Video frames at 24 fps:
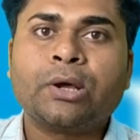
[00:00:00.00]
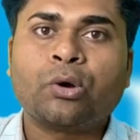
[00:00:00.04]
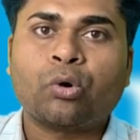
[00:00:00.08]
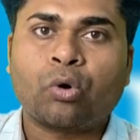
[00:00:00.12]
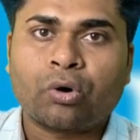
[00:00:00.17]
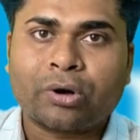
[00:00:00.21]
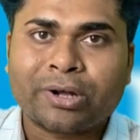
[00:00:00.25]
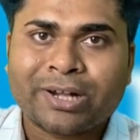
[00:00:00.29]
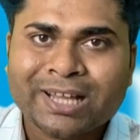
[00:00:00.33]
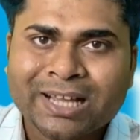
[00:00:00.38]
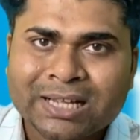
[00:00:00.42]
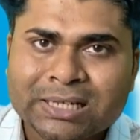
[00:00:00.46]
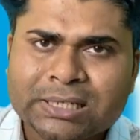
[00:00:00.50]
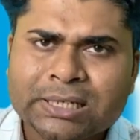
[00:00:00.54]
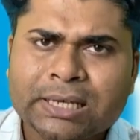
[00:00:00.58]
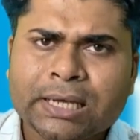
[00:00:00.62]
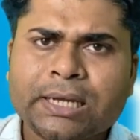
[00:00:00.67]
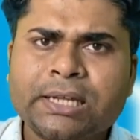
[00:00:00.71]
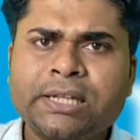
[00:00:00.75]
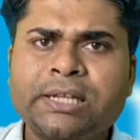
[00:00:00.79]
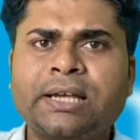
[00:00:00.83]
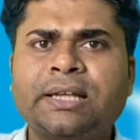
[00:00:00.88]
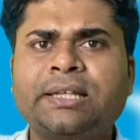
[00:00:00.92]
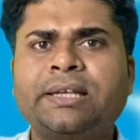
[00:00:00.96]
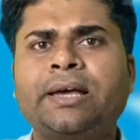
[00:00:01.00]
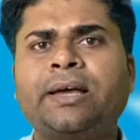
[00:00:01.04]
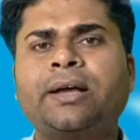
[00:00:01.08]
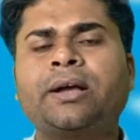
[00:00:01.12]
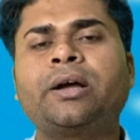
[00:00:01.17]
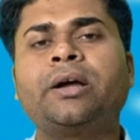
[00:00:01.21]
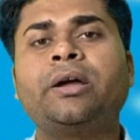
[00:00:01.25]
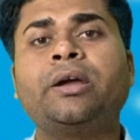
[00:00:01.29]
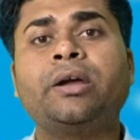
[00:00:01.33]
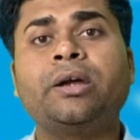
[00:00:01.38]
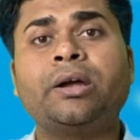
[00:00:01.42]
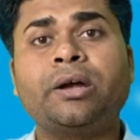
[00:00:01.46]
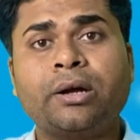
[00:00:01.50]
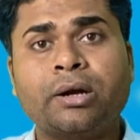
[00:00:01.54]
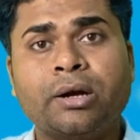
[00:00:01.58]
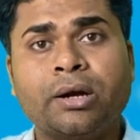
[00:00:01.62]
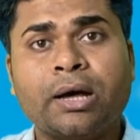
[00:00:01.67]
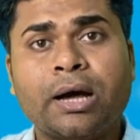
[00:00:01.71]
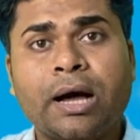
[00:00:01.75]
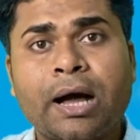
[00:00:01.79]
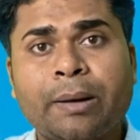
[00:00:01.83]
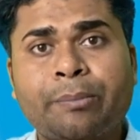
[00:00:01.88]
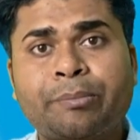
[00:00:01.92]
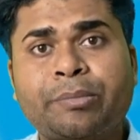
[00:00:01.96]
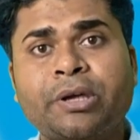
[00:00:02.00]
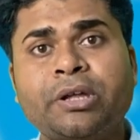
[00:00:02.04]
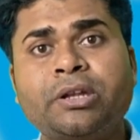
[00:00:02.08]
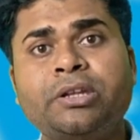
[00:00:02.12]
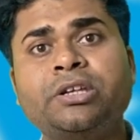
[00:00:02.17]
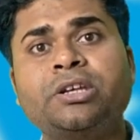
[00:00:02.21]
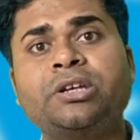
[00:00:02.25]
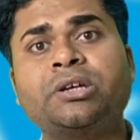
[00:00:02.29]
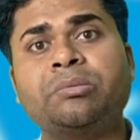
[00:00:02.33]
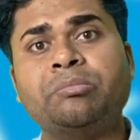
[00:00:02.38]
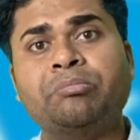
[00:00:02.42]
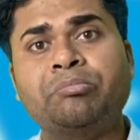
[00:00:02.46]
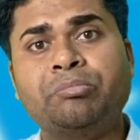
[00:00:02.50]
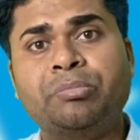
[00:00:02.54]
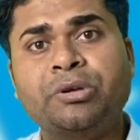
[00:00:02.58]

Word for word: कांटेक्ट कर लिया जाएगा एंड आपके लिए एक